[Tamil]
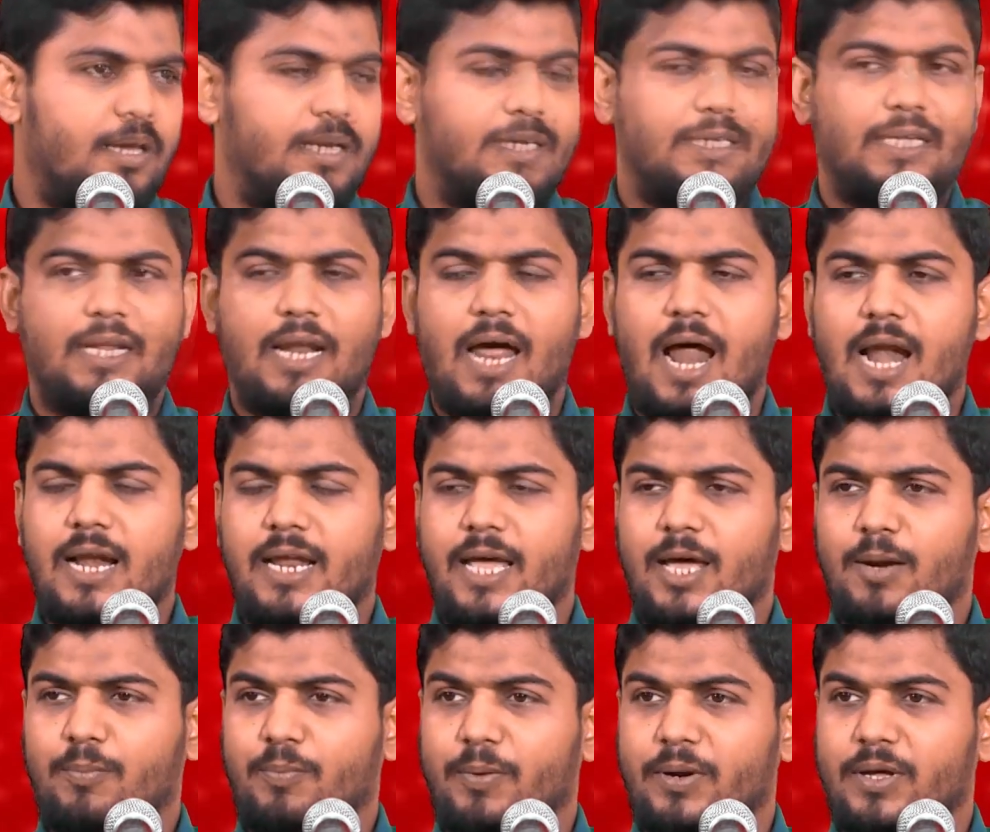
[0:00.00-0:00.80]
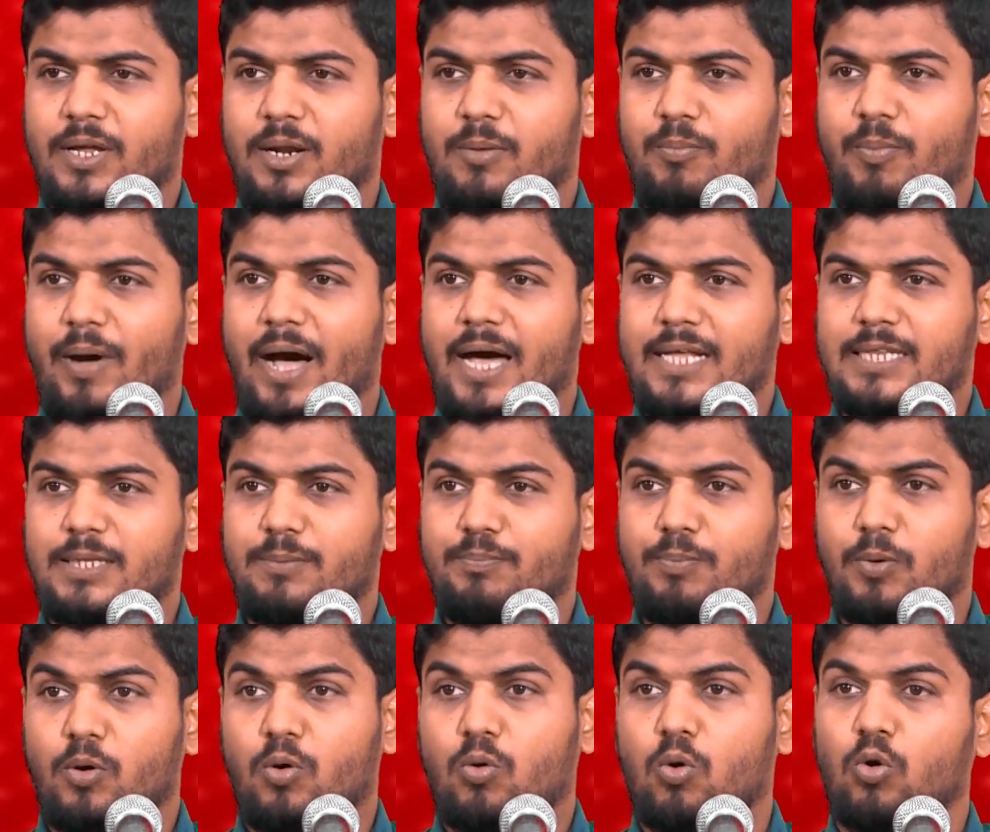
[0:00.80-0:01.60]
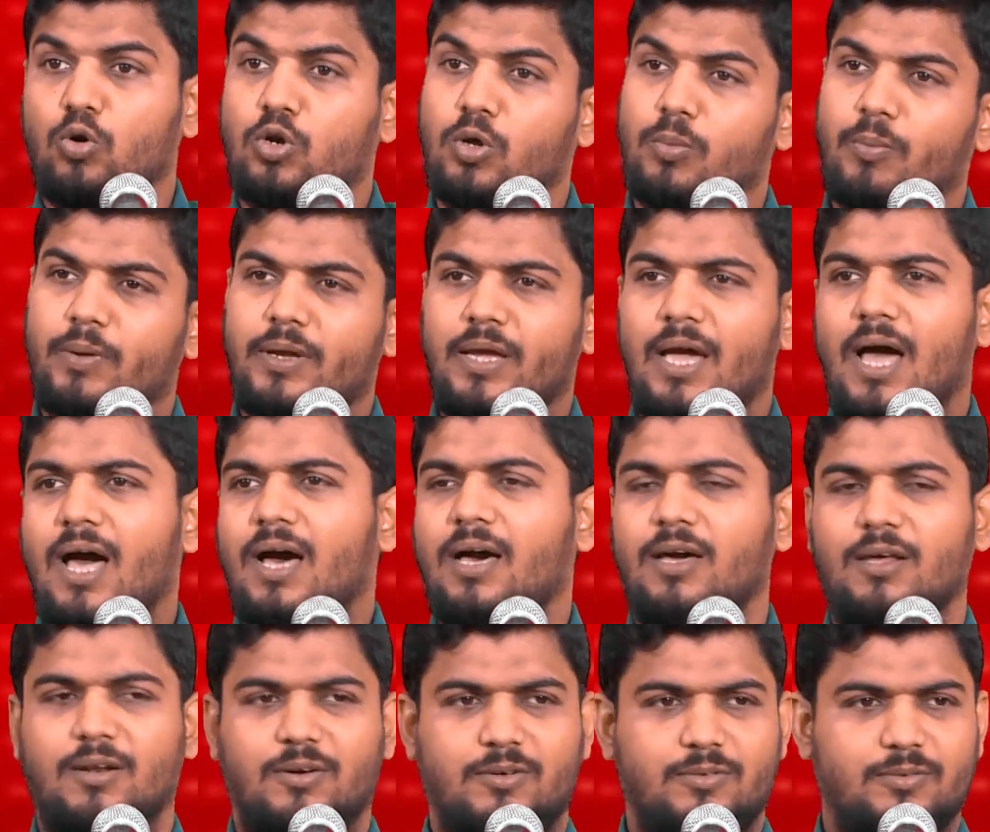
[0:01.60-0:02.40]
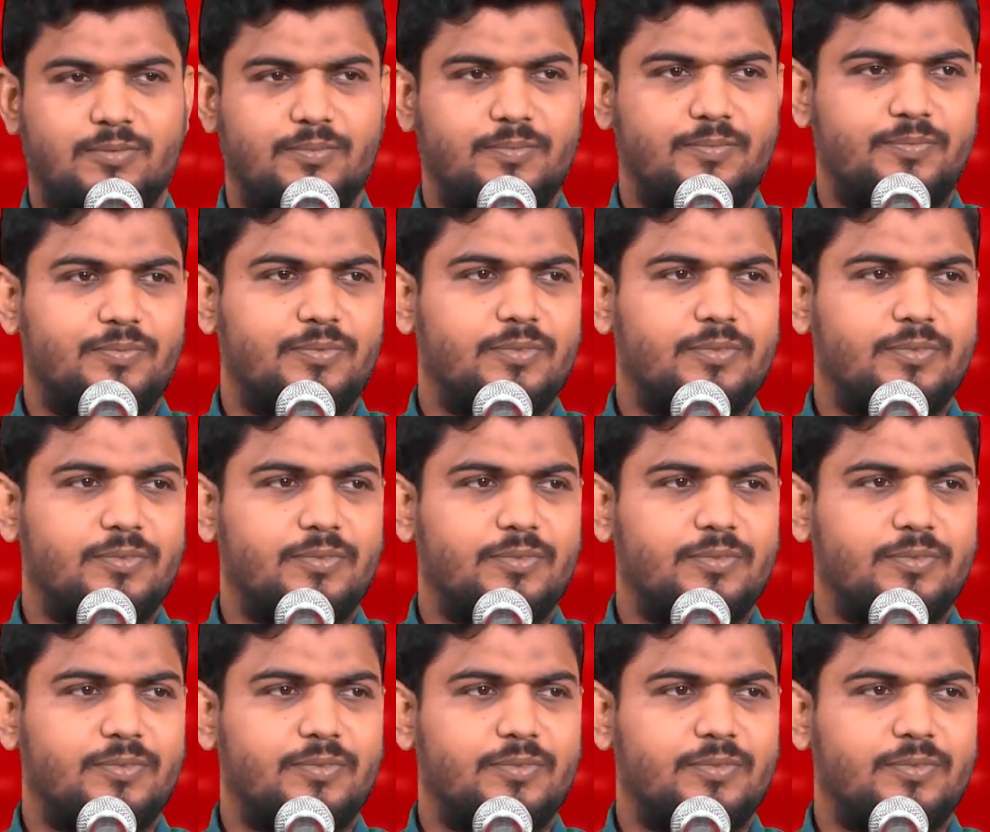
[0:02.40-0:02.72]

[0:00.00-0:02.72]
இதனால் ஏற்படுகிற பாதிப்பு கொடுமையாக இருக்கும்